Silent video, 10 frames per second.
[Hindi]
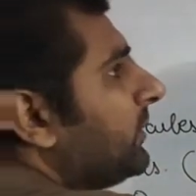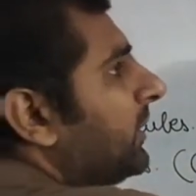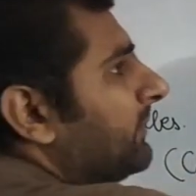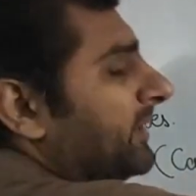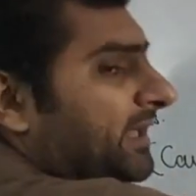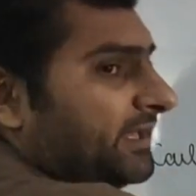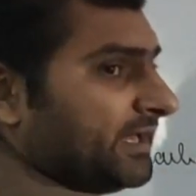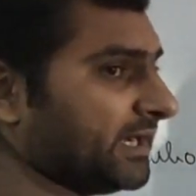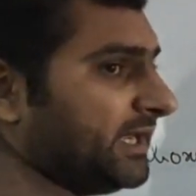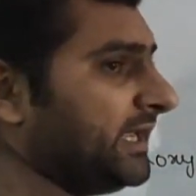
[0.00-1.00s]
को
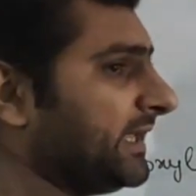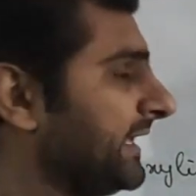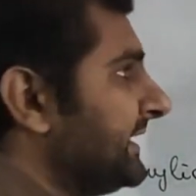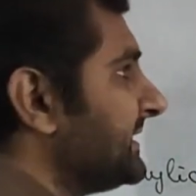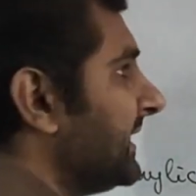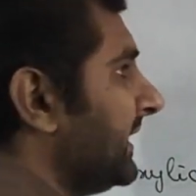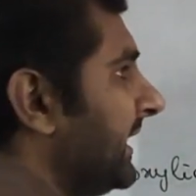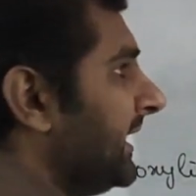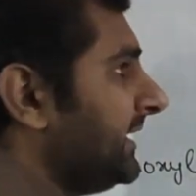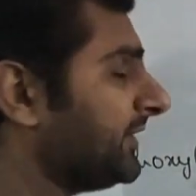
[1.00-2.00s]
हमने रीअरेंज
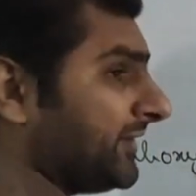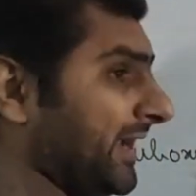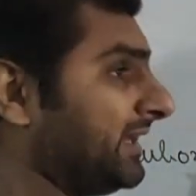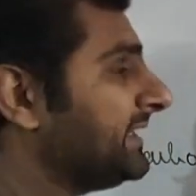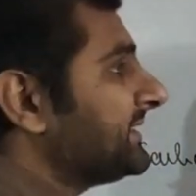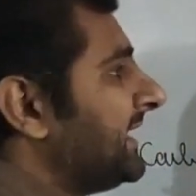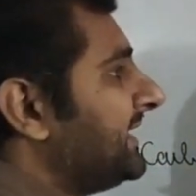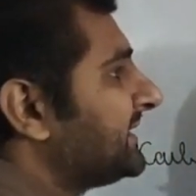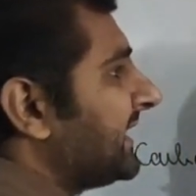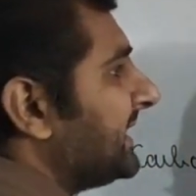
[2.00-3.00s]
करना है ये
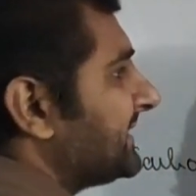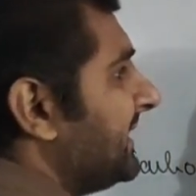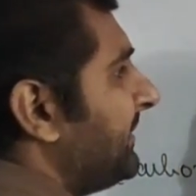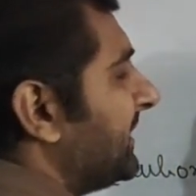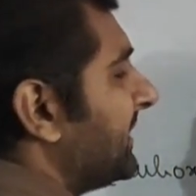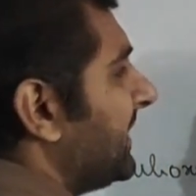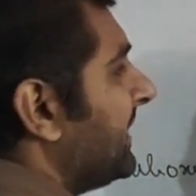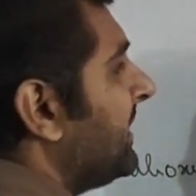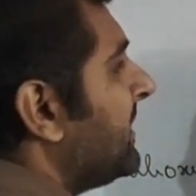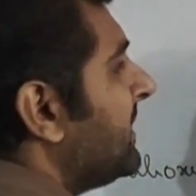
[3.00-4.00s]
ट्राइग्लिसराइड्स कैसे बनते
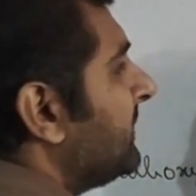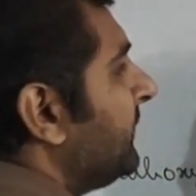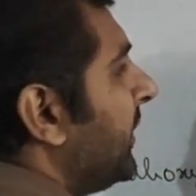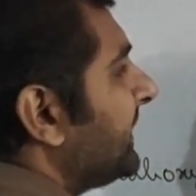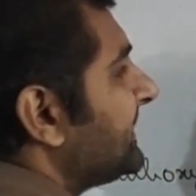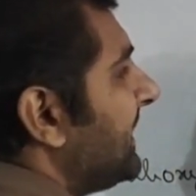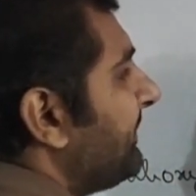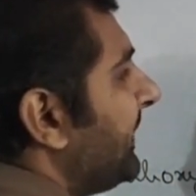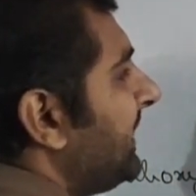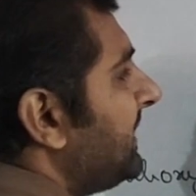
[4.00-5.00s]
हैं फॉर
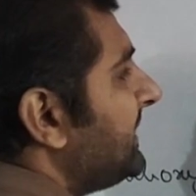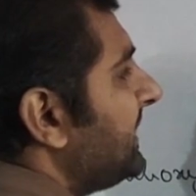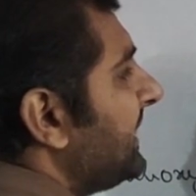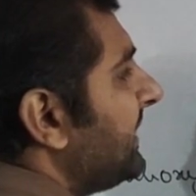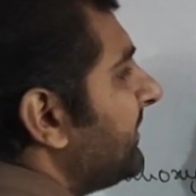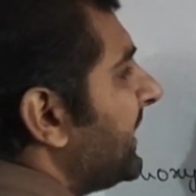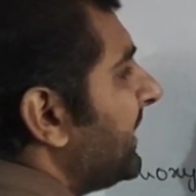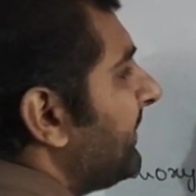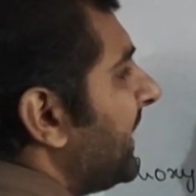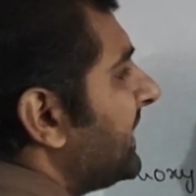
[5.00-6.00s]
एग्जांपल ये
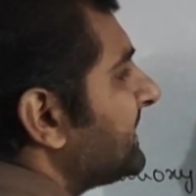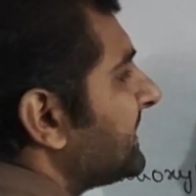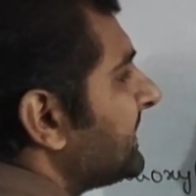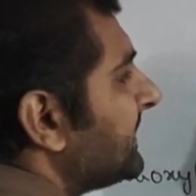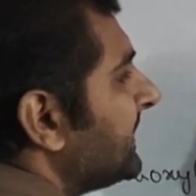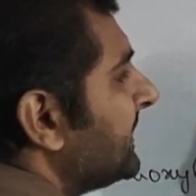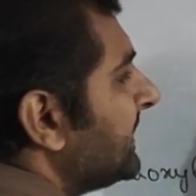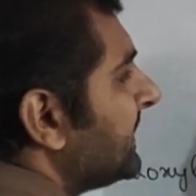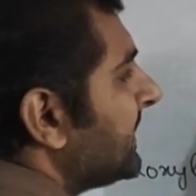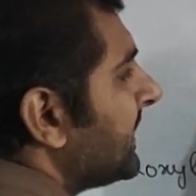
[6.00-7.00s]
हमारे पास
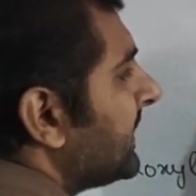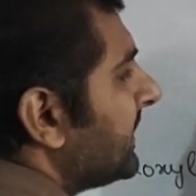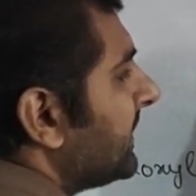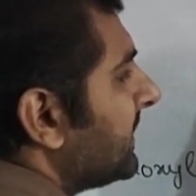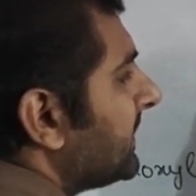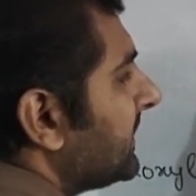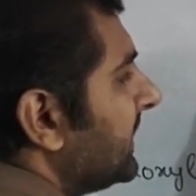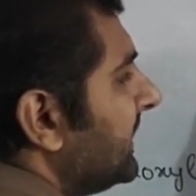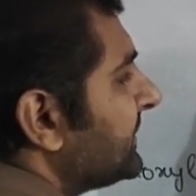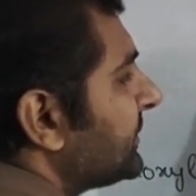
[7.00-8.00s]

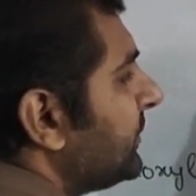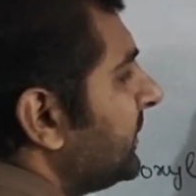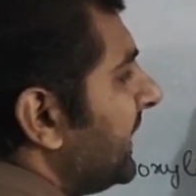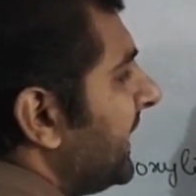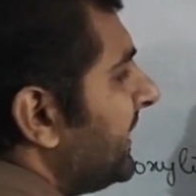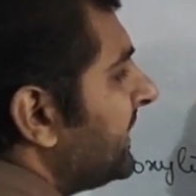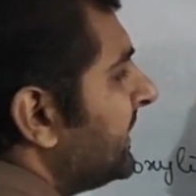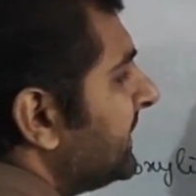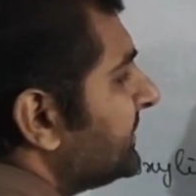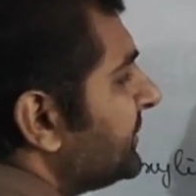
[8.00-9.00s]
ग्लिसरोल है
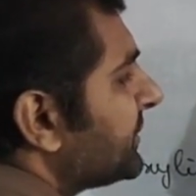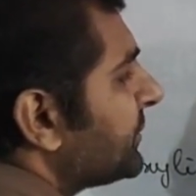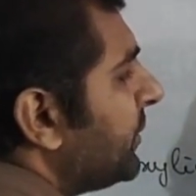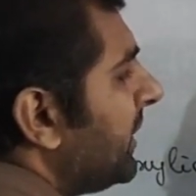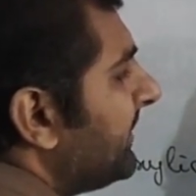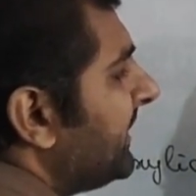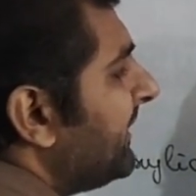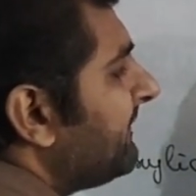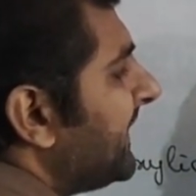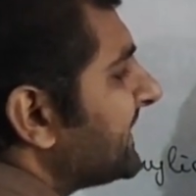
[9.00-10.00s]
जिसको
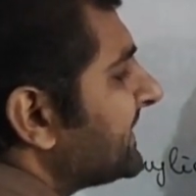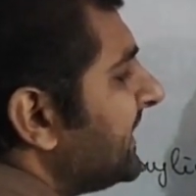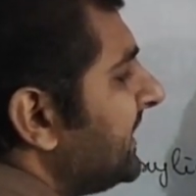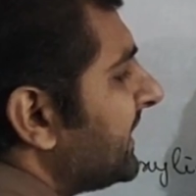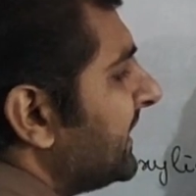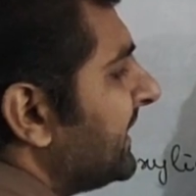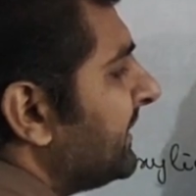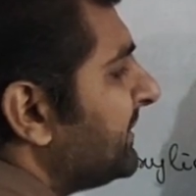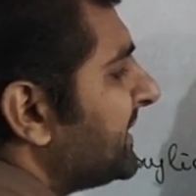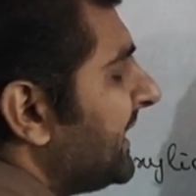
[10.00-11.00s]
हमने वैसे लिखने
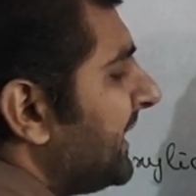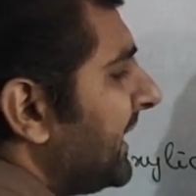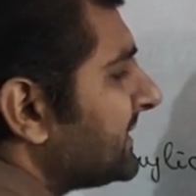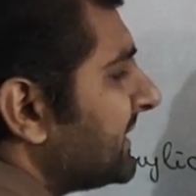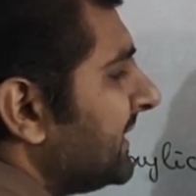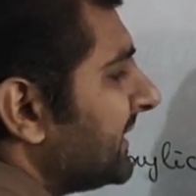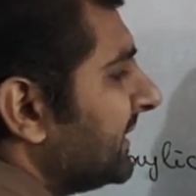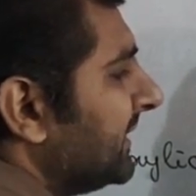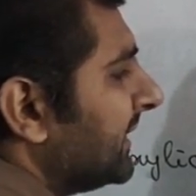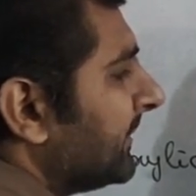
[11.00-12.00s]
की बजाय ऐसे लिख
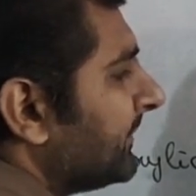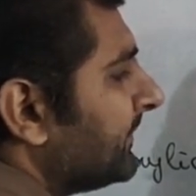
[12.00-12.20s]
दिए